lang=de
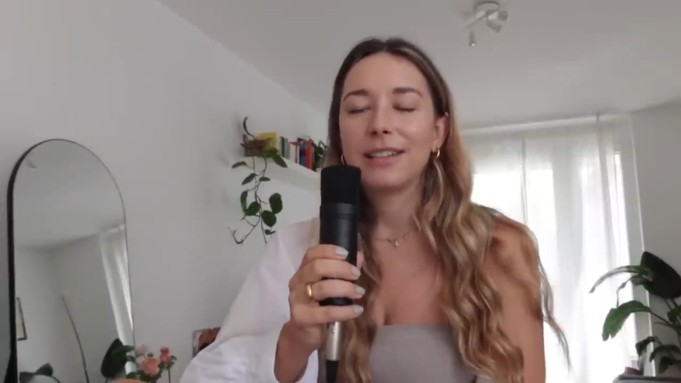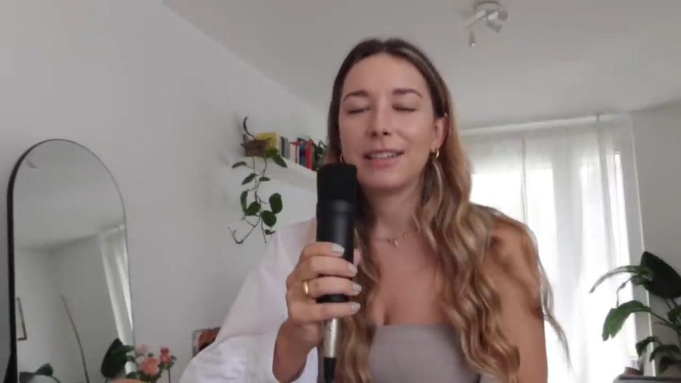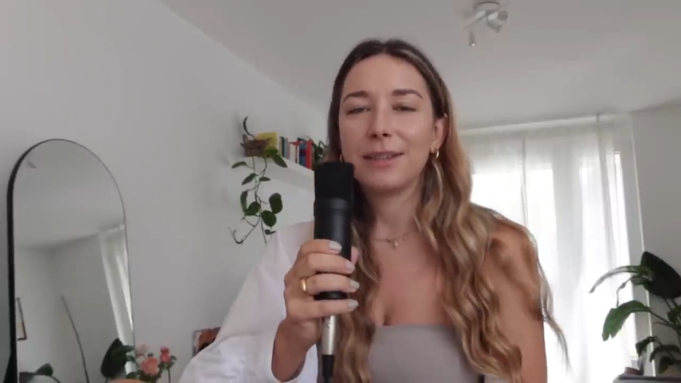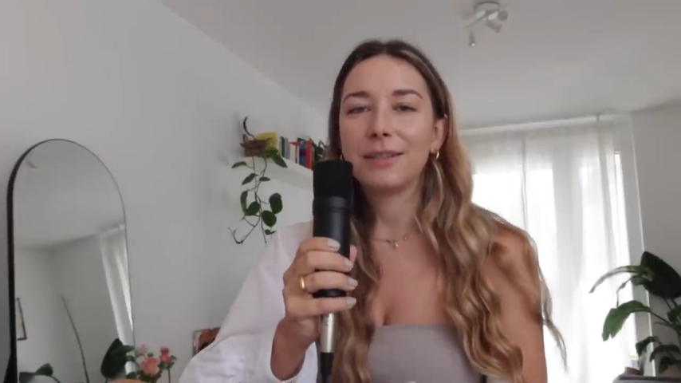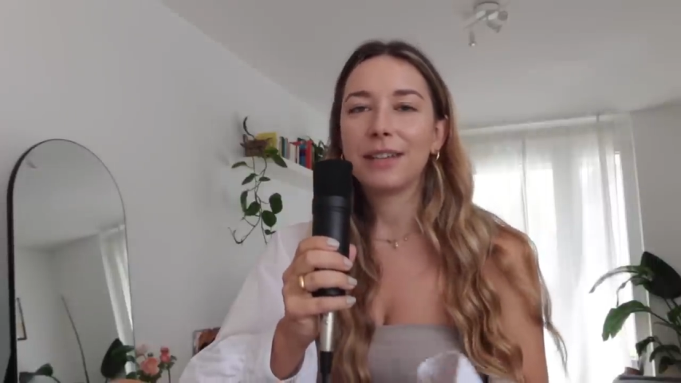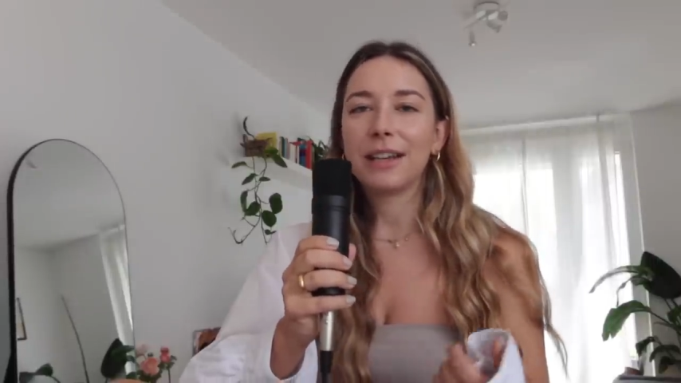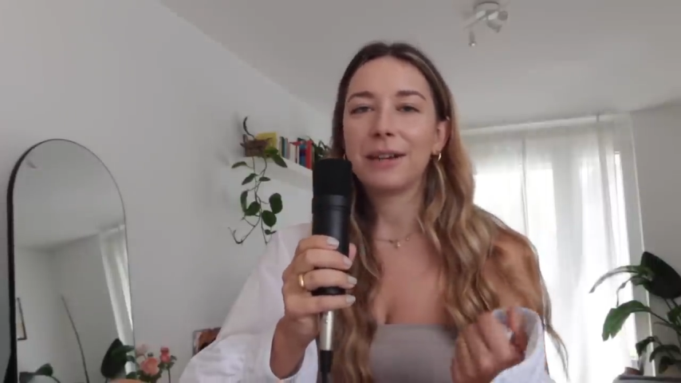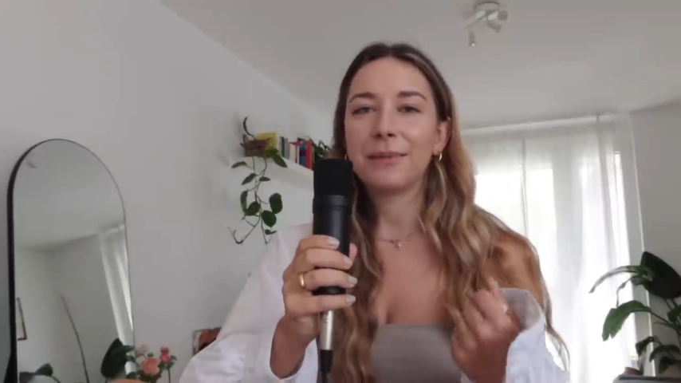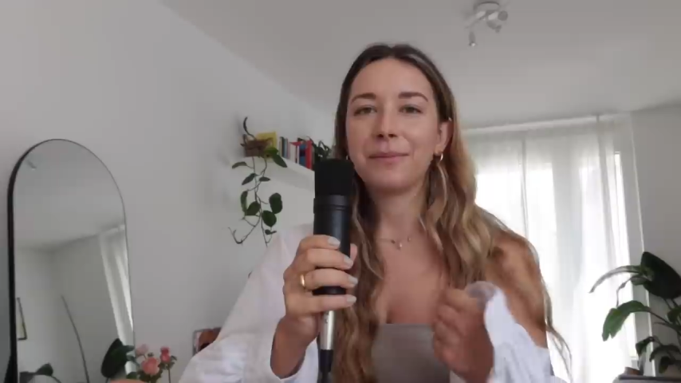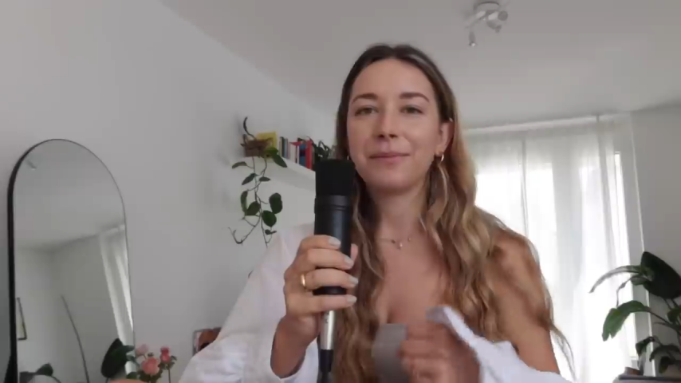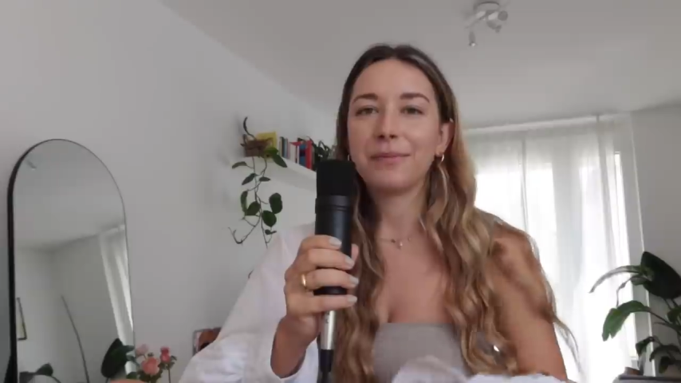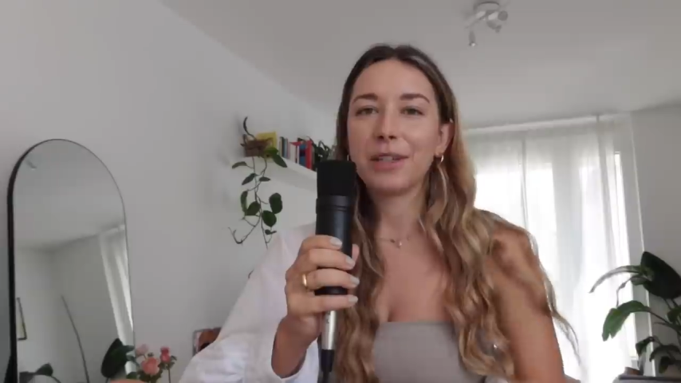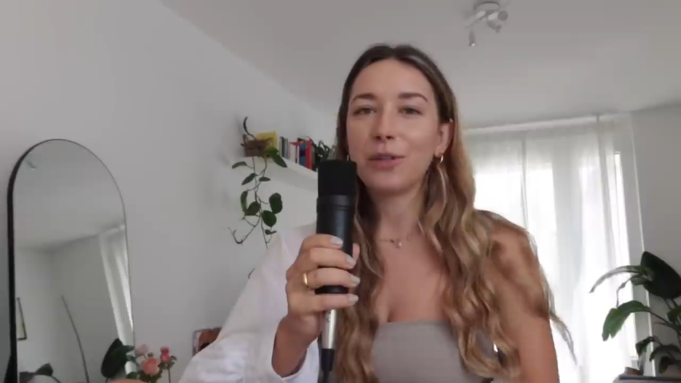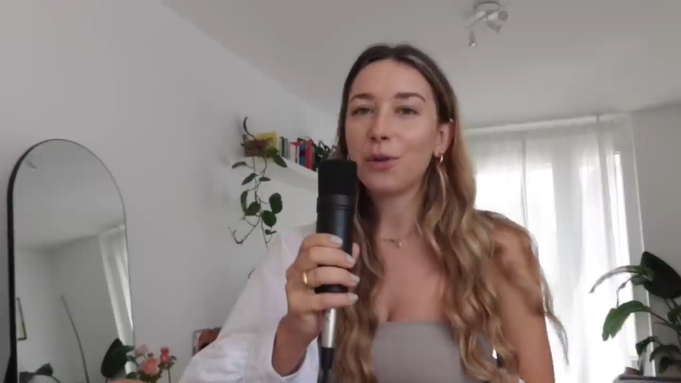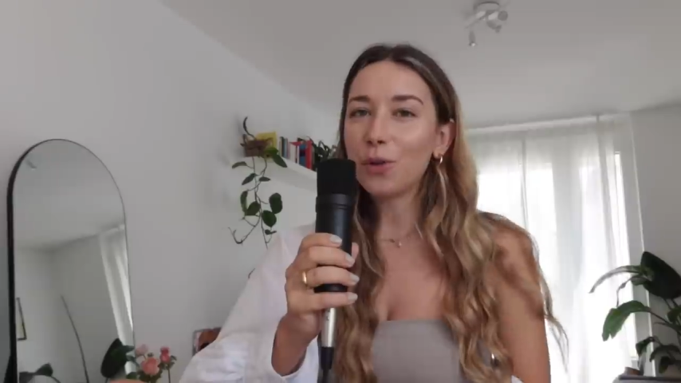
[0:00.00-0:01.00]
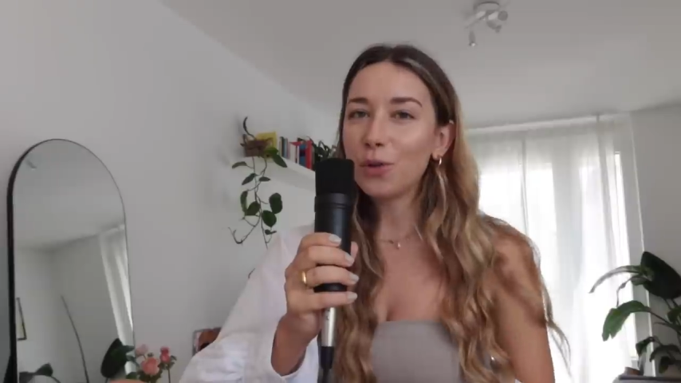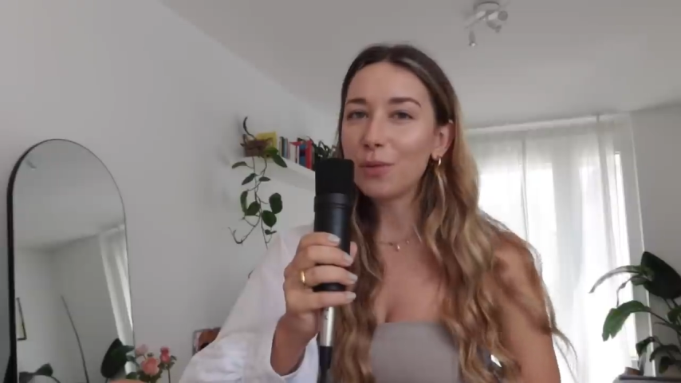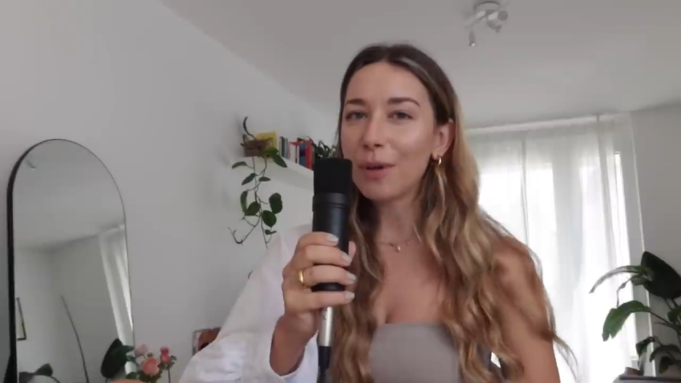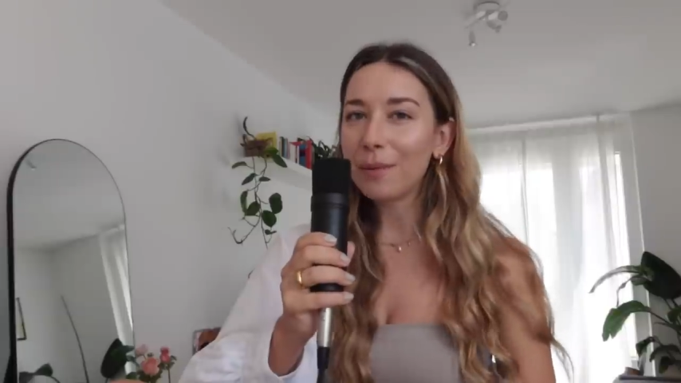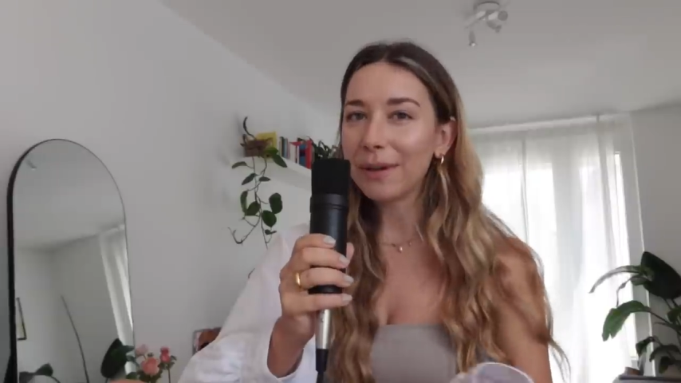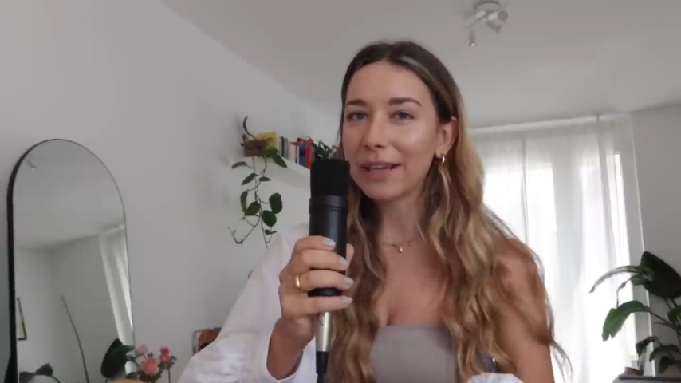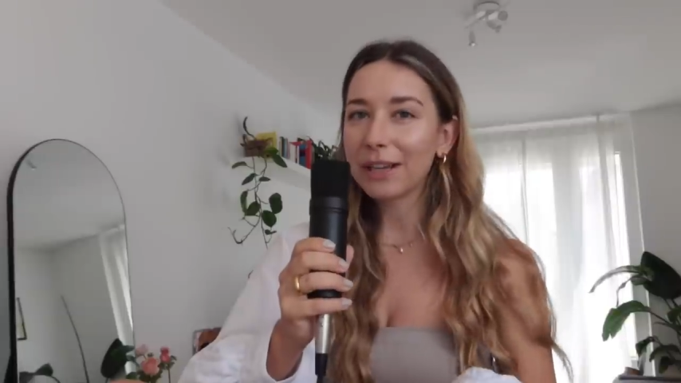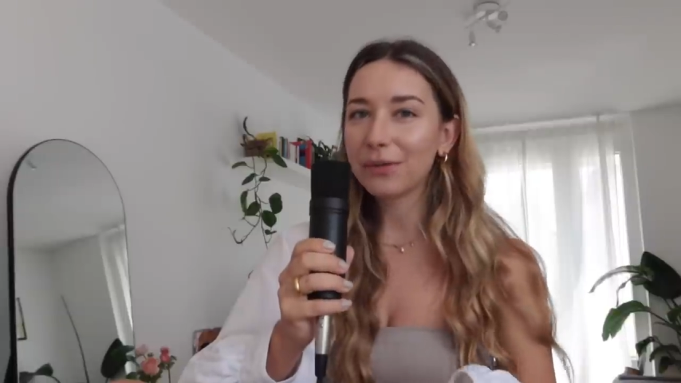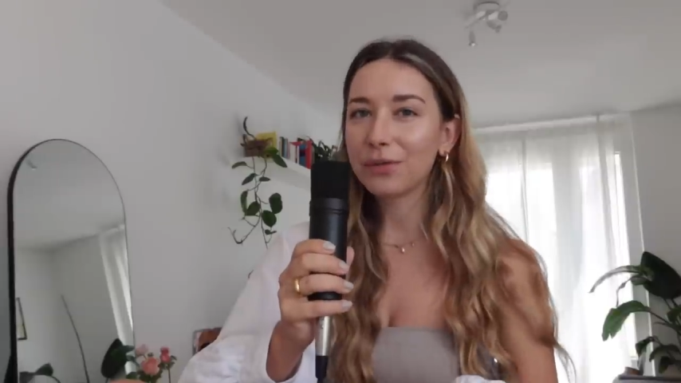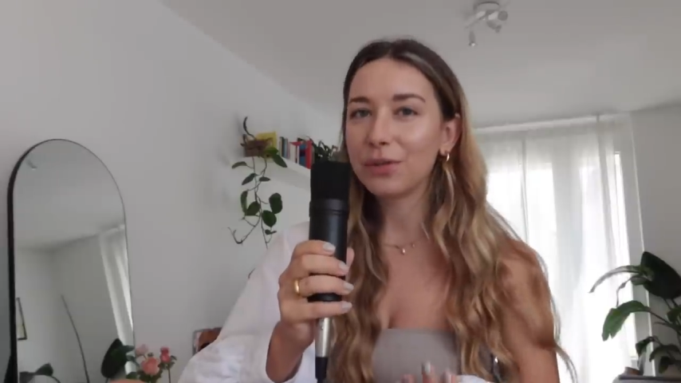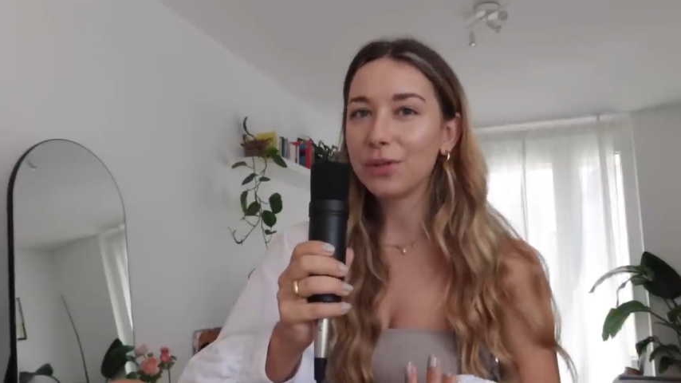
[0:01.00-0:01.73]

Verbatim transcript: den, ähm, den Überbegriff